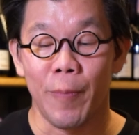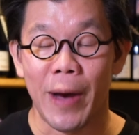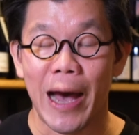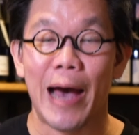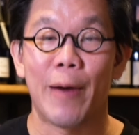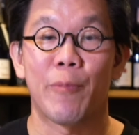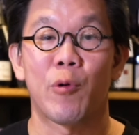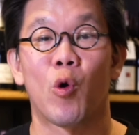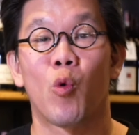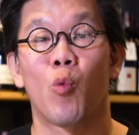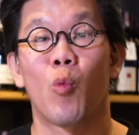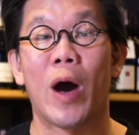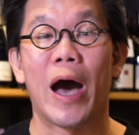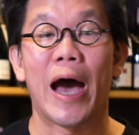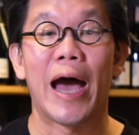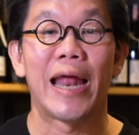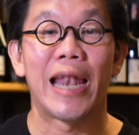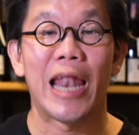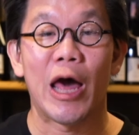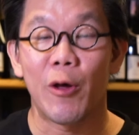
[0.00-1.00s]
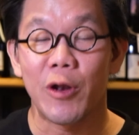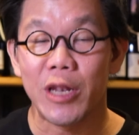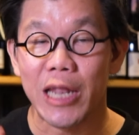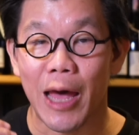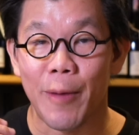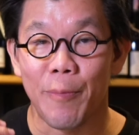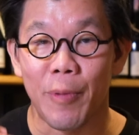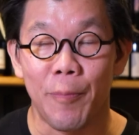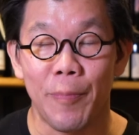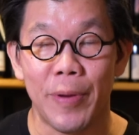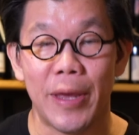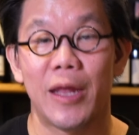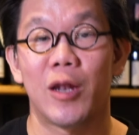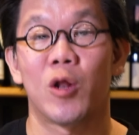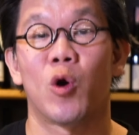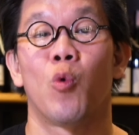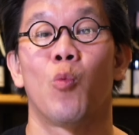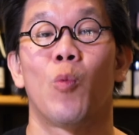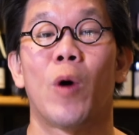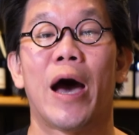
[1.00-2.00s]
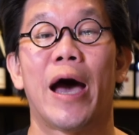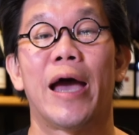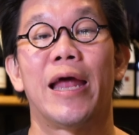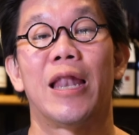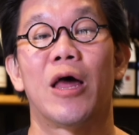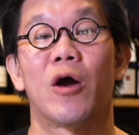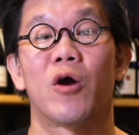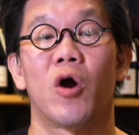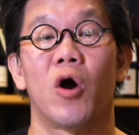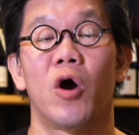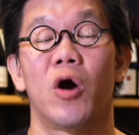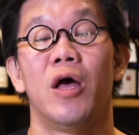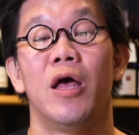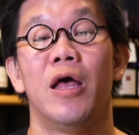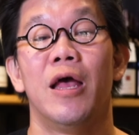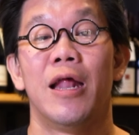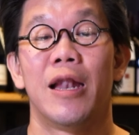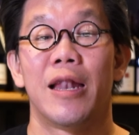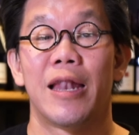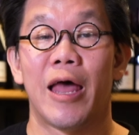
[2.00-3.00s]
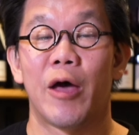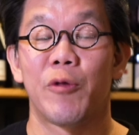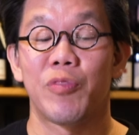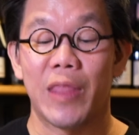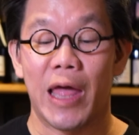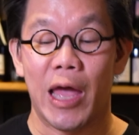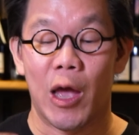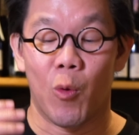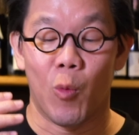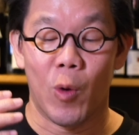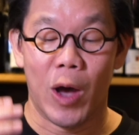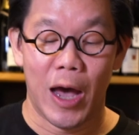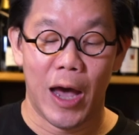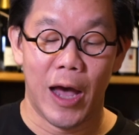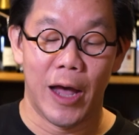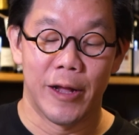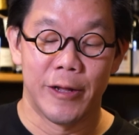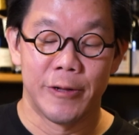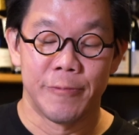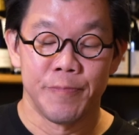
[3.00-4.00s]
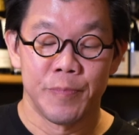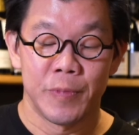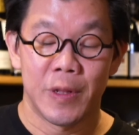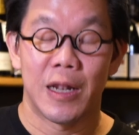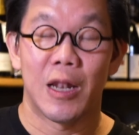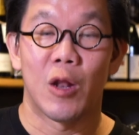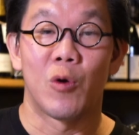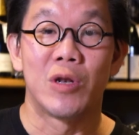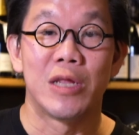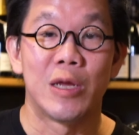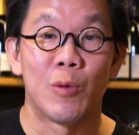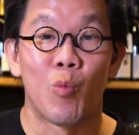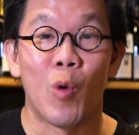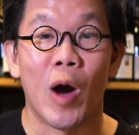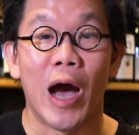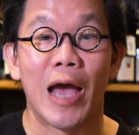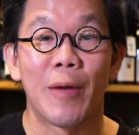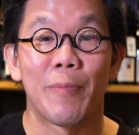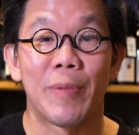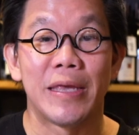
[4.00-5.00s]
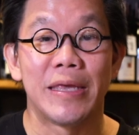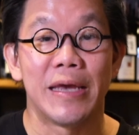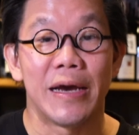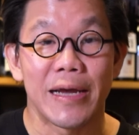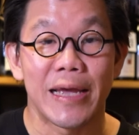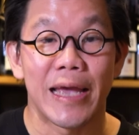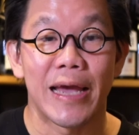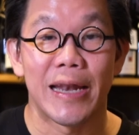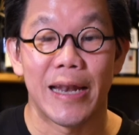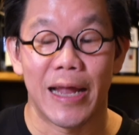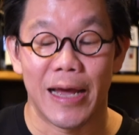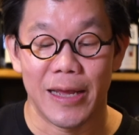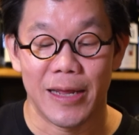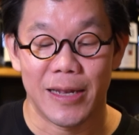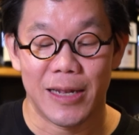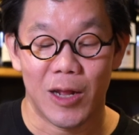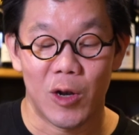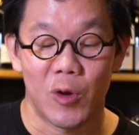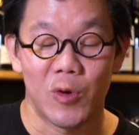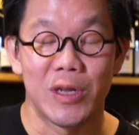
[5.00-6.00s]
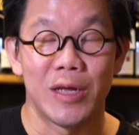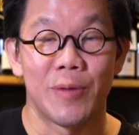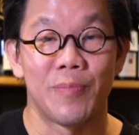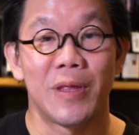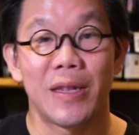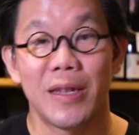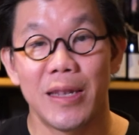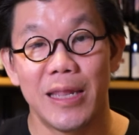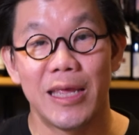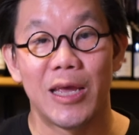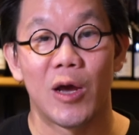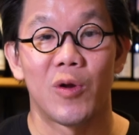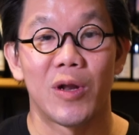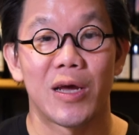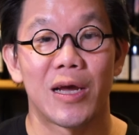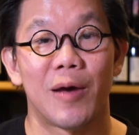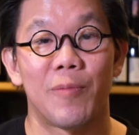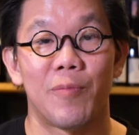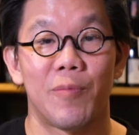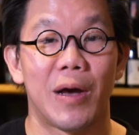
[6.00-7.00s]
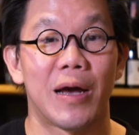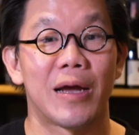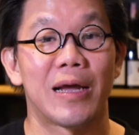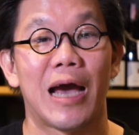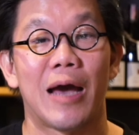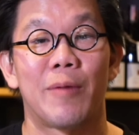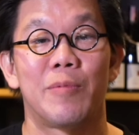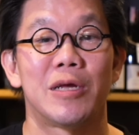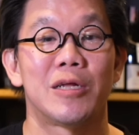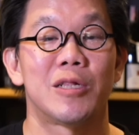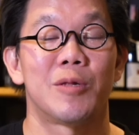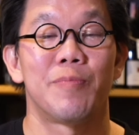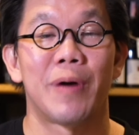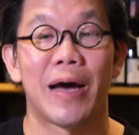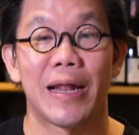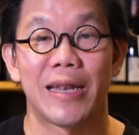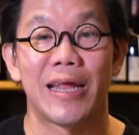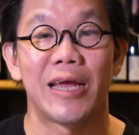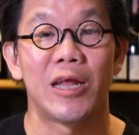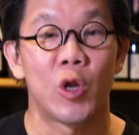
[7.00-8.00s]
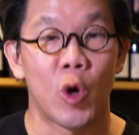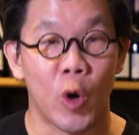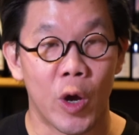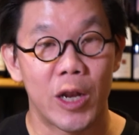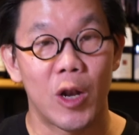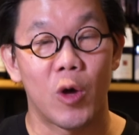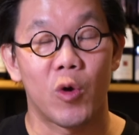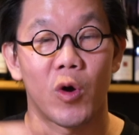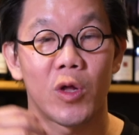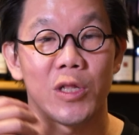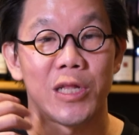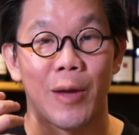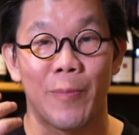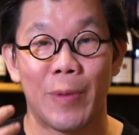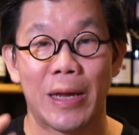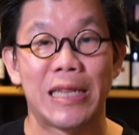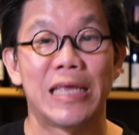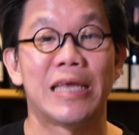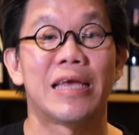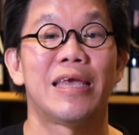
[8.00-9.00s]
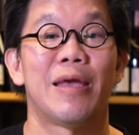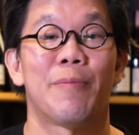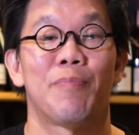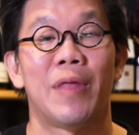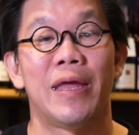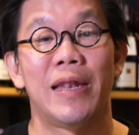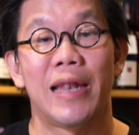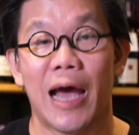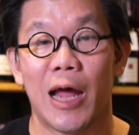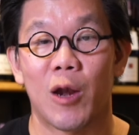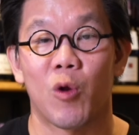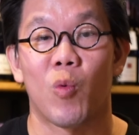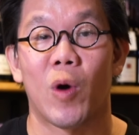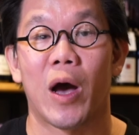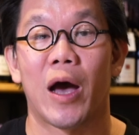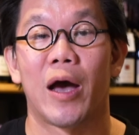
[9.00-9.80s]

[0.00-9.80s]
ณภาพของไวน์แล้วแต่ประเภทของไวน์แล้วก็แล้วแต่ว่าเราดื่มไวน์ไปเยอะแค่ไหน ถ้าเราดื่มนิดเดียวนะครับอากาศยังสัมผัสได้น้อยเราก็สามารถที่จะเก็บได้นานก